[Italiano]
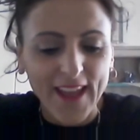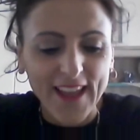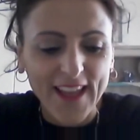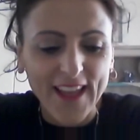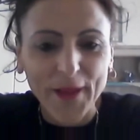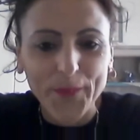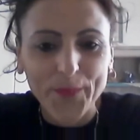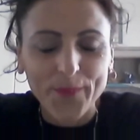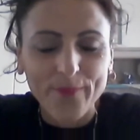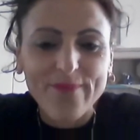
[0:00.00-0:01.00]
E,
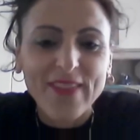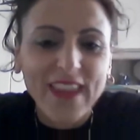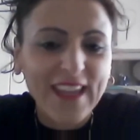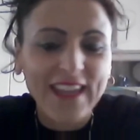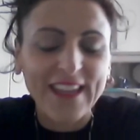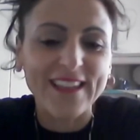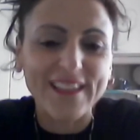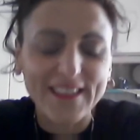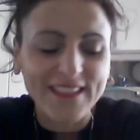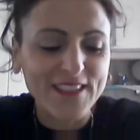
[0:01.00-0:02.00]
ehm,
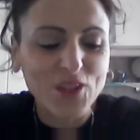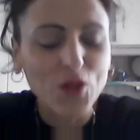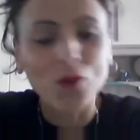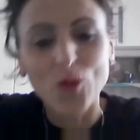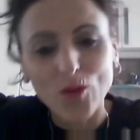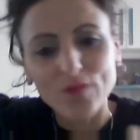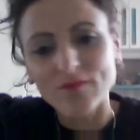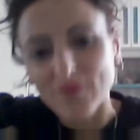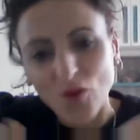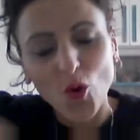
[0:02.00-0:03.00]
e io ero
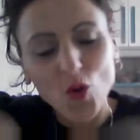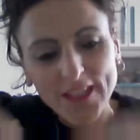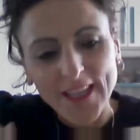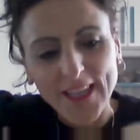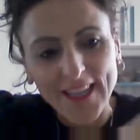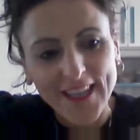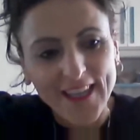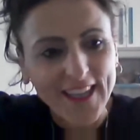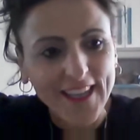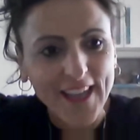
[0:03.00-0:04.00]
oltre
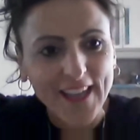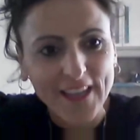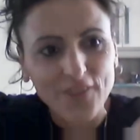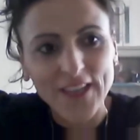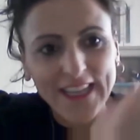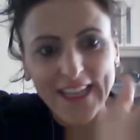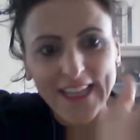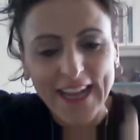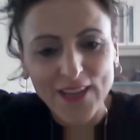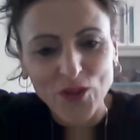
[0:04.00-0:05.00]
che ad avere
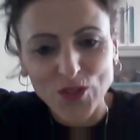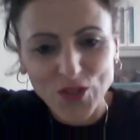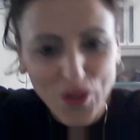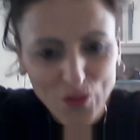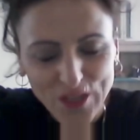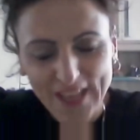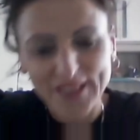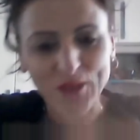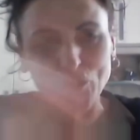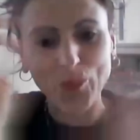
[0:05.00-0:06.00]
l'incarico, diciamo, di
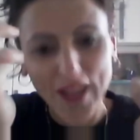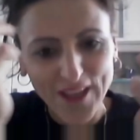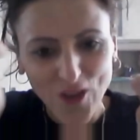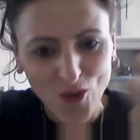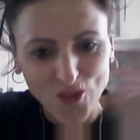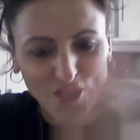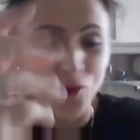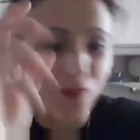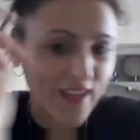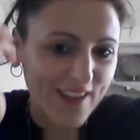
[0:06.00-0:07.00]
essere un po' la chioccia,
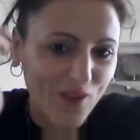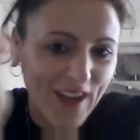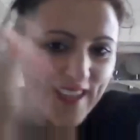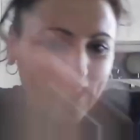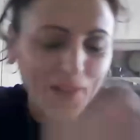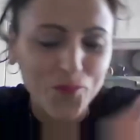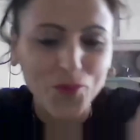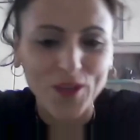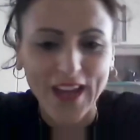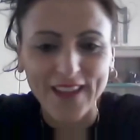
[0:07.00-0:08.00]
no? perché ero anche la
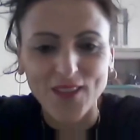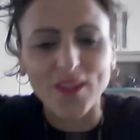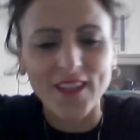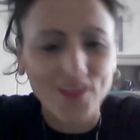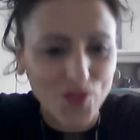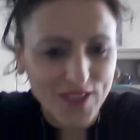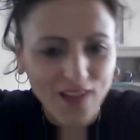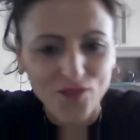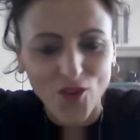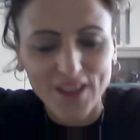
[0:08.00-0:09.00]
più grande, quindi Dino
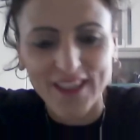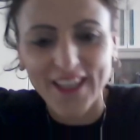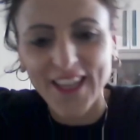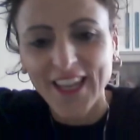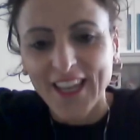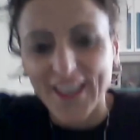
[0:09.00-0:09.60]
Salvoldi